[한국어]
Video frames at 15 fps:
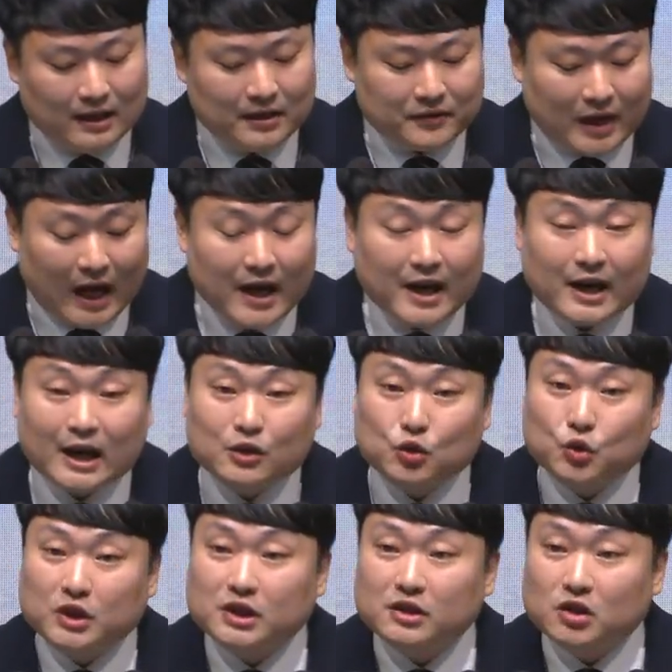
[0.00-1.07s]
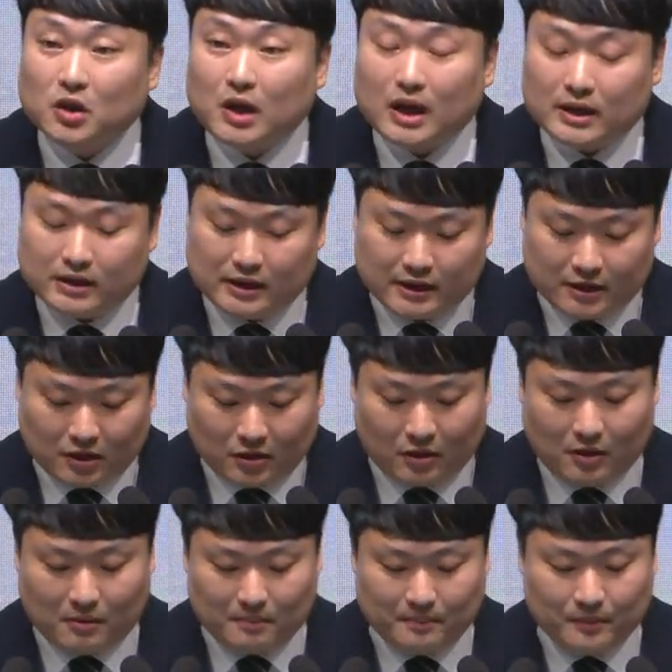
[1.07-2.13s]
나의 가족이 처한
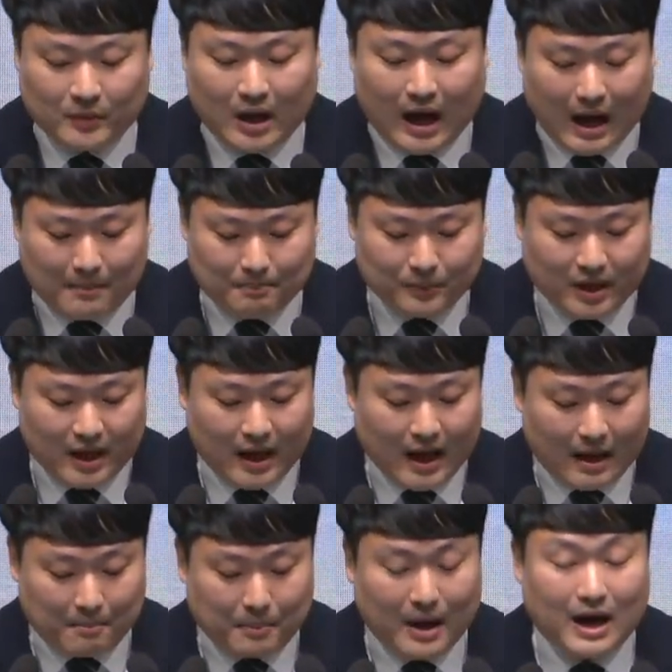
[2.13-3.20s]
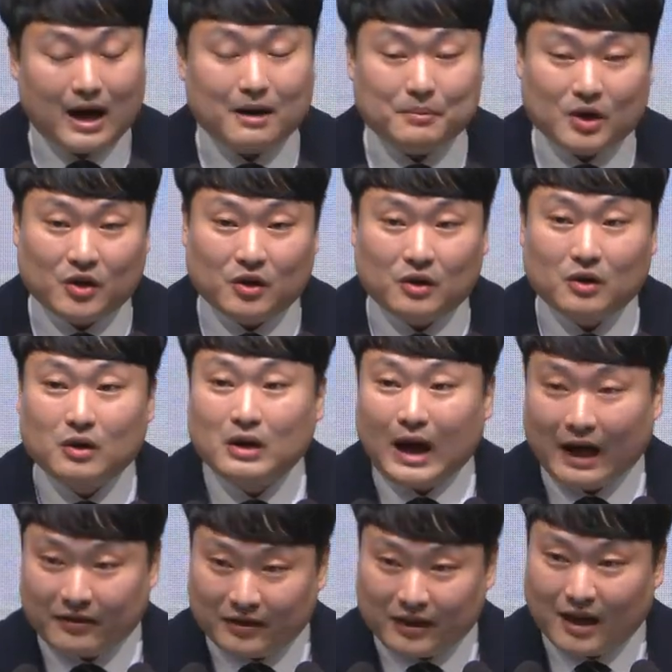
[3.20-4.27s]
일처럼 함께 아파하며
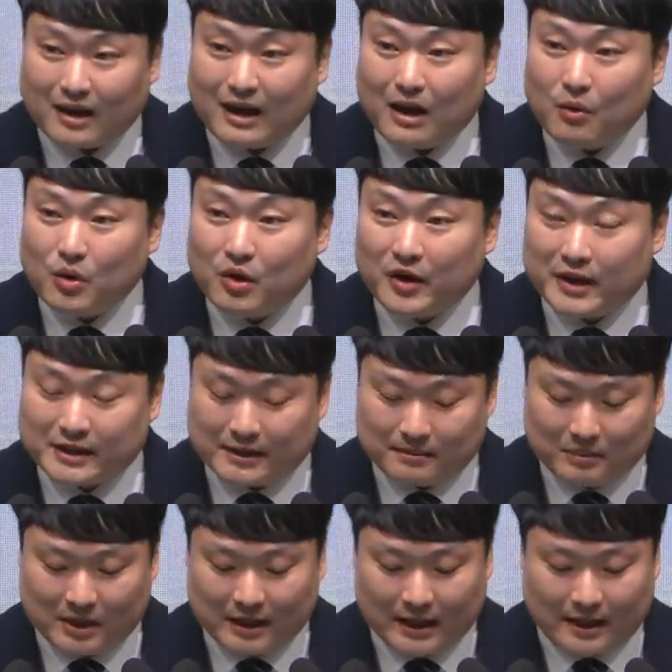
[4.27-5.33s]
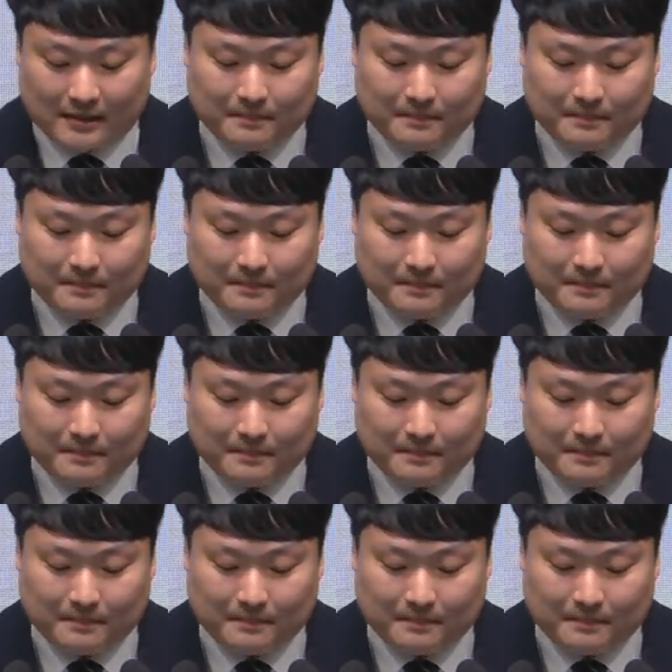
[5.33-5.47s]
안타까워했습니다.